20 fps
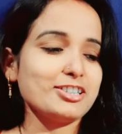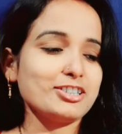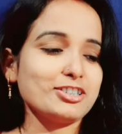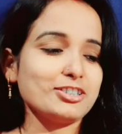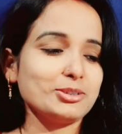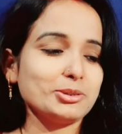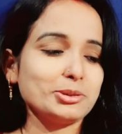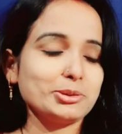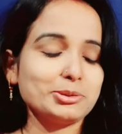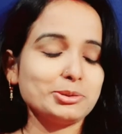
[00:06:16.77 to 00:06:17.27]

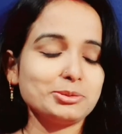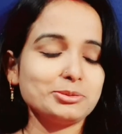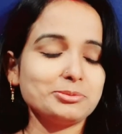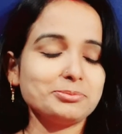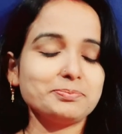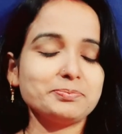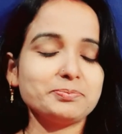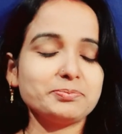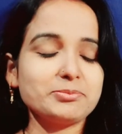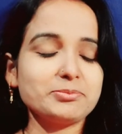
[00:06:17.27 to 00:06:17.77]
तो
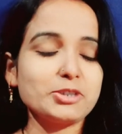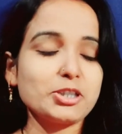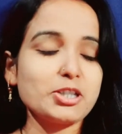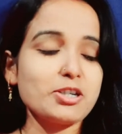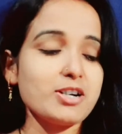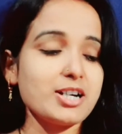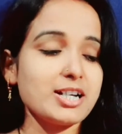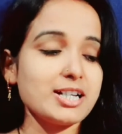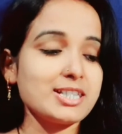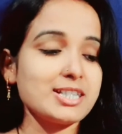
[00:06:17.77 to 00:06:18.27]

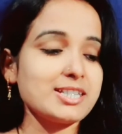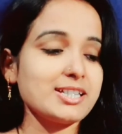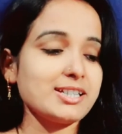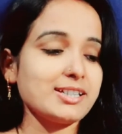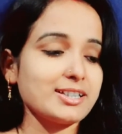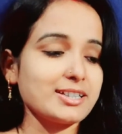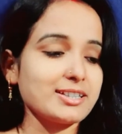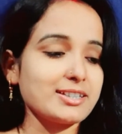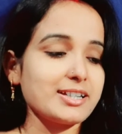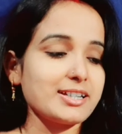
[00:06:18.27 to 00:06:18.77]
वीडियो अच्छा
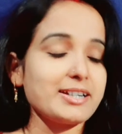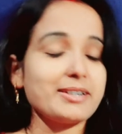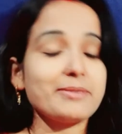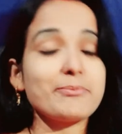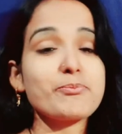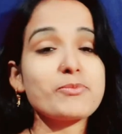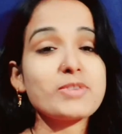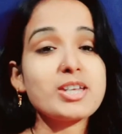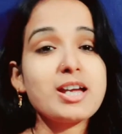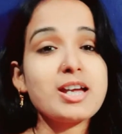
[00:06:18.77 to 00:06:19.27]
लगता है
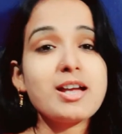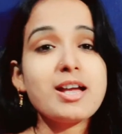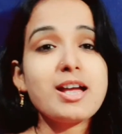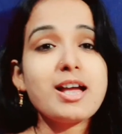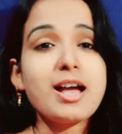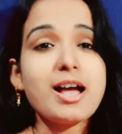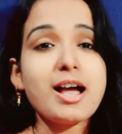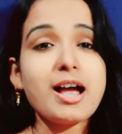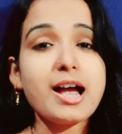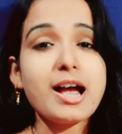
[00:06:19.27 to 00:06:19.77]

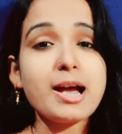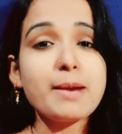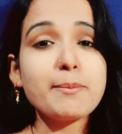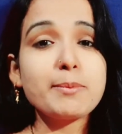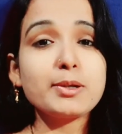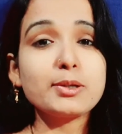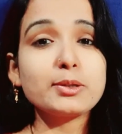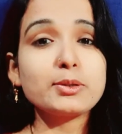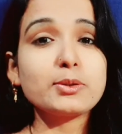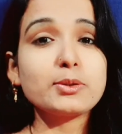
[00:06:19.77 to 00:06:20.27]
आप
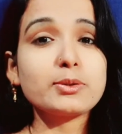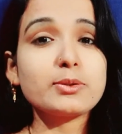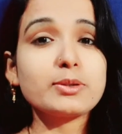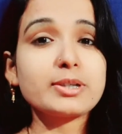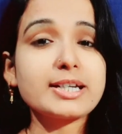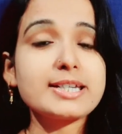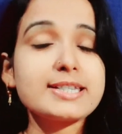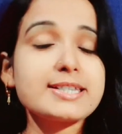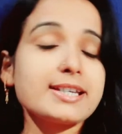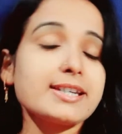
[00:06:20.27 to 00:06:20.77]
लोगों को
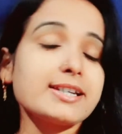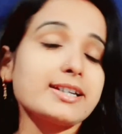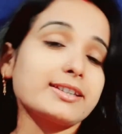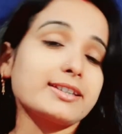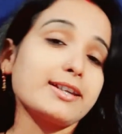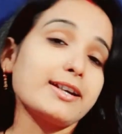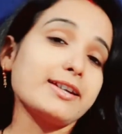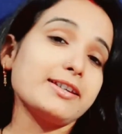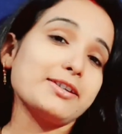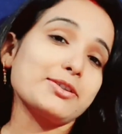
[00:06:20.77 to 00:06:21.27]
कैसा
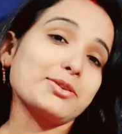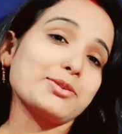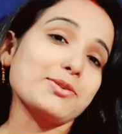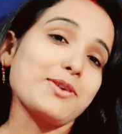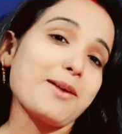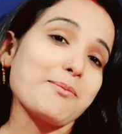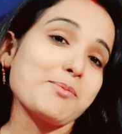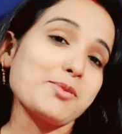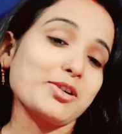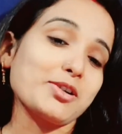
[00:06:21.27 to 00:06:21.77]
लगता है ये तो
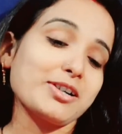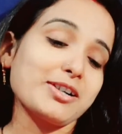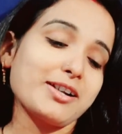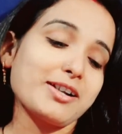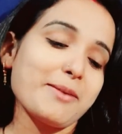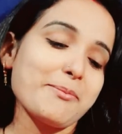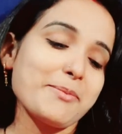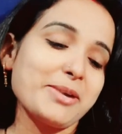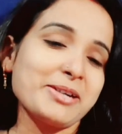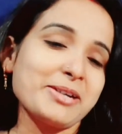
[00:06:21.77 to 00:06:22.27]
आप लोग
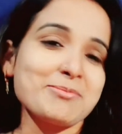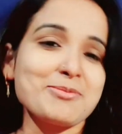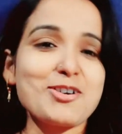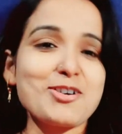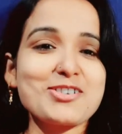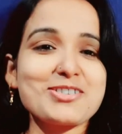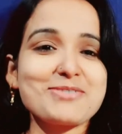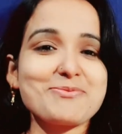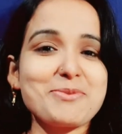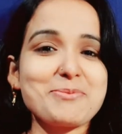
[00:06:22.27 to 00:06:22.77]
कमेंट
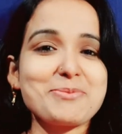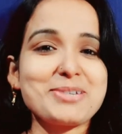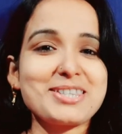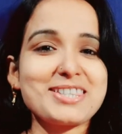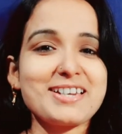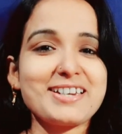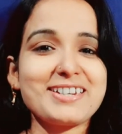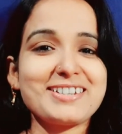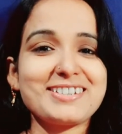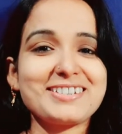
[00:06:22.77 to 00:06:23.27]
बॉक्स में
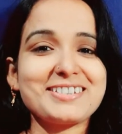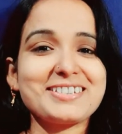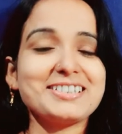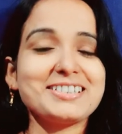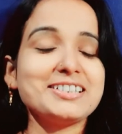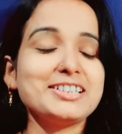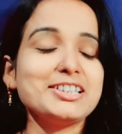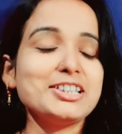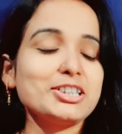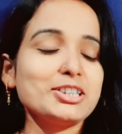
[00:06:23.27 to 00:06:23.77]
बताएंगे
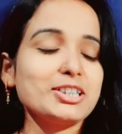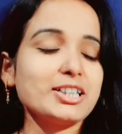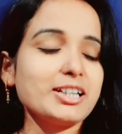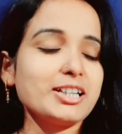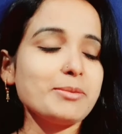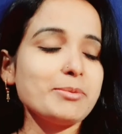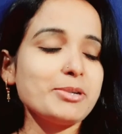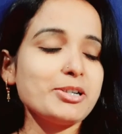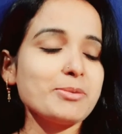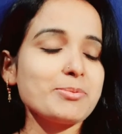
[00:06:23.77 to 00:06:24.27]
तो
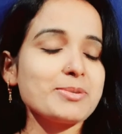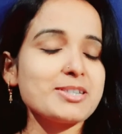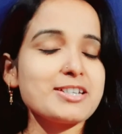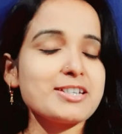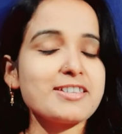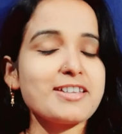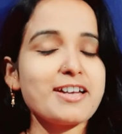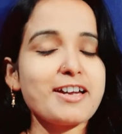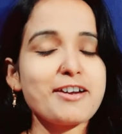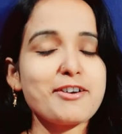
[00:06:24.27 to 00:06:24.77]
अगर वीडियो
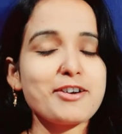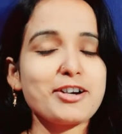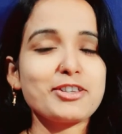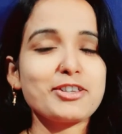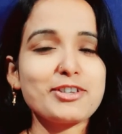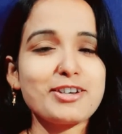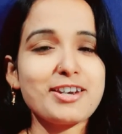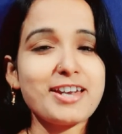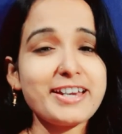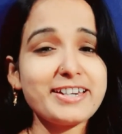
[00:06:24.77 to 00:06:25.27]
पसंद आया होगा
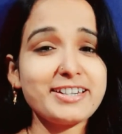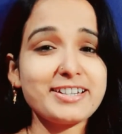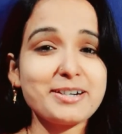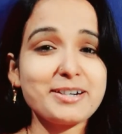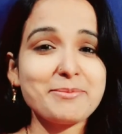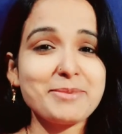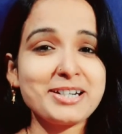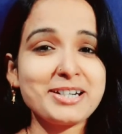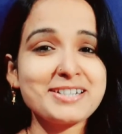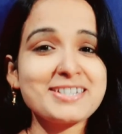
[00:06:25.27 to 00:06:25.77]
तो लाइक
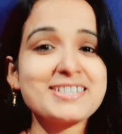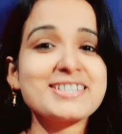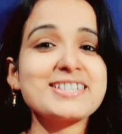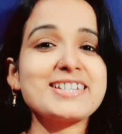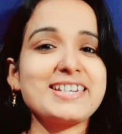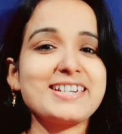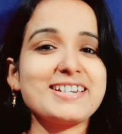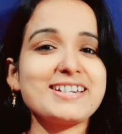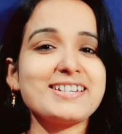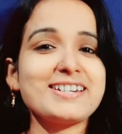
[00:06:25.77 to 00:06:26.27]
कमेंट
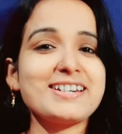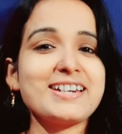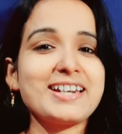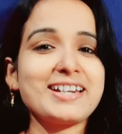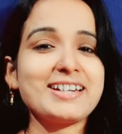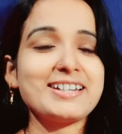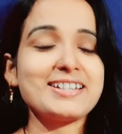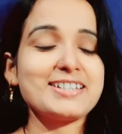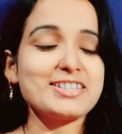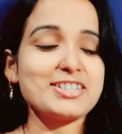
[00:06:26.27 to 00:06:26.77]
शेयर
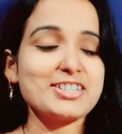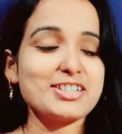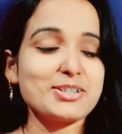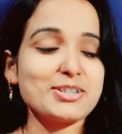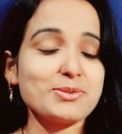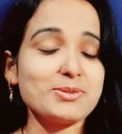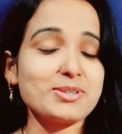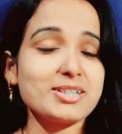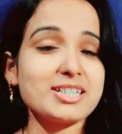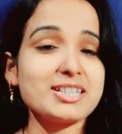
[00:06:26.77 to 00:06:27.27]

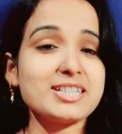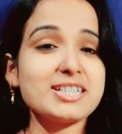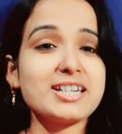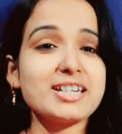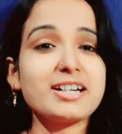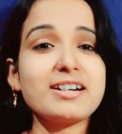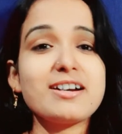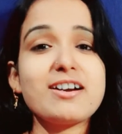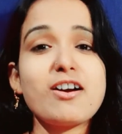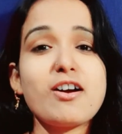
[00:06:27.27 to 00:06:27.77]
ज़रूर
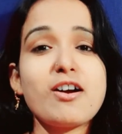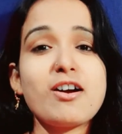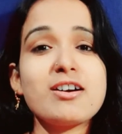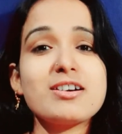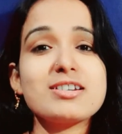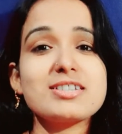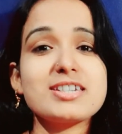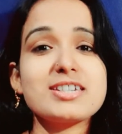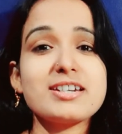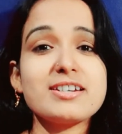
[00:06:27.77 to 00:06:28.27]
कीजिएगा
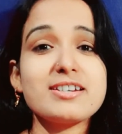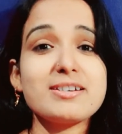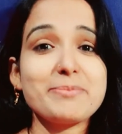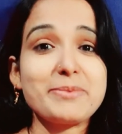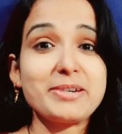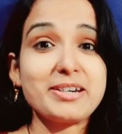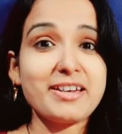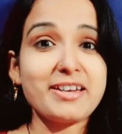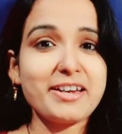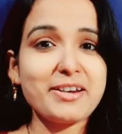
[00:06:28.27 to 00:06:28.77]
और चैनल
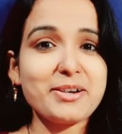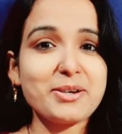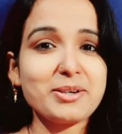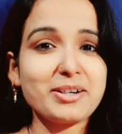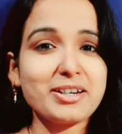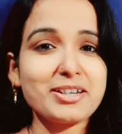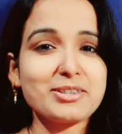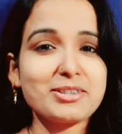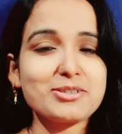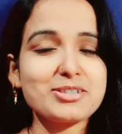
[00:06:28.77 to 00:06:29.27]
पे नए
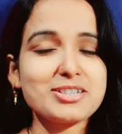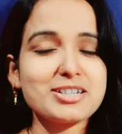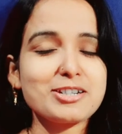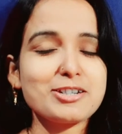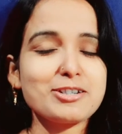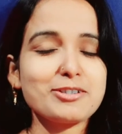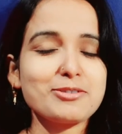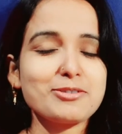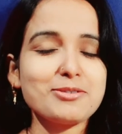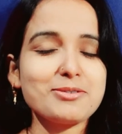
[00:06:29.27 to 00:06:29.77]
होंगे तो
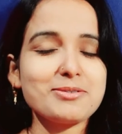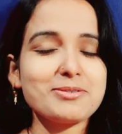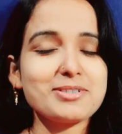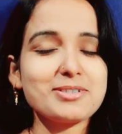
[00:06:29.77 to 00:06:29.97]
चैनल को